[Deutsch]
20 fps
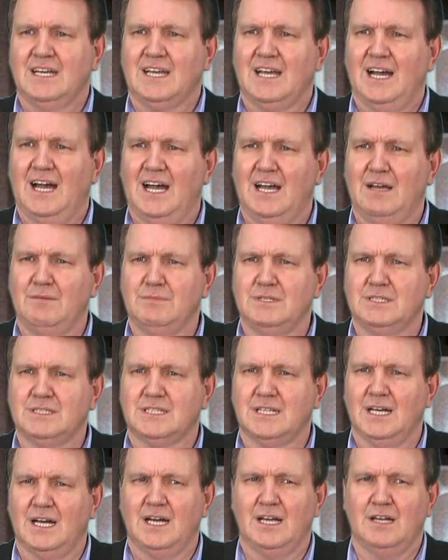
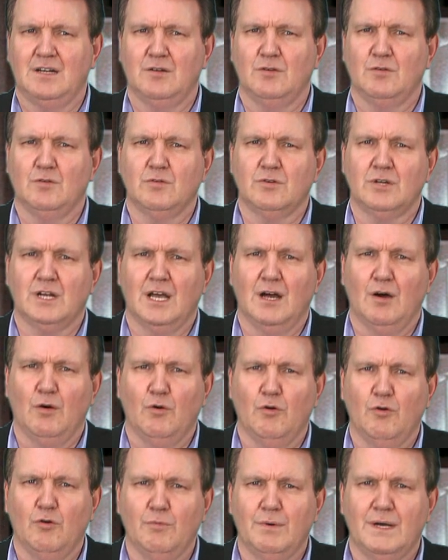Geheimnisse ein und
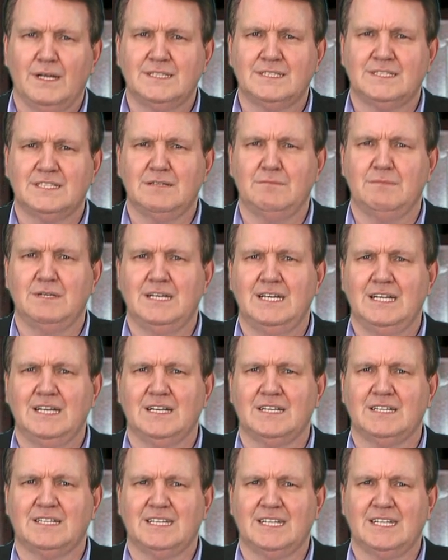erobern Sie mit
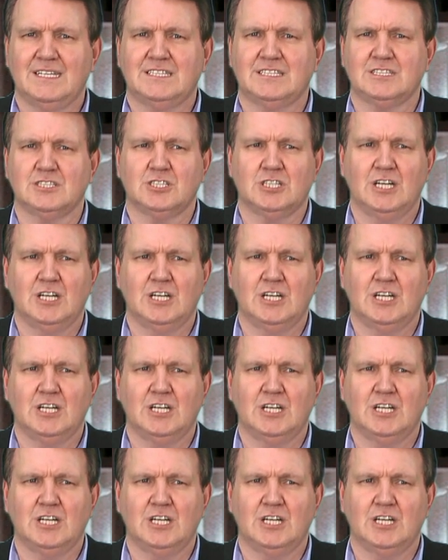Ihren Texten